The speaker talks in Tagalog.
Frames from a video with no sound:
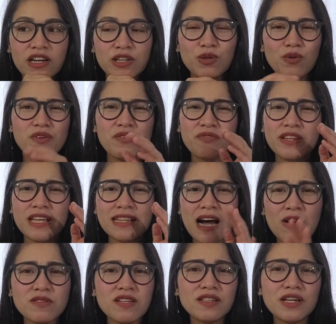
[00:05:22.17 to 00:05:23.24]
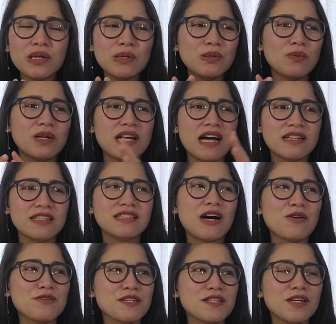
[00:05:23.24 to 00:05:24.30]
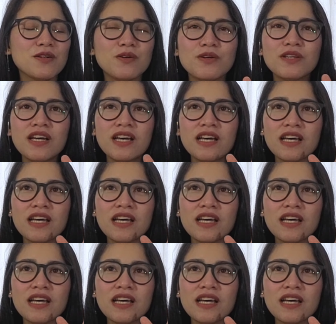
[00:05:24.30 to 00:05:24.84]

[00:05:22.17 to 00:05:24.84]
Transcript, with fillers: yung 50,000 na yon yung 100,000 na yon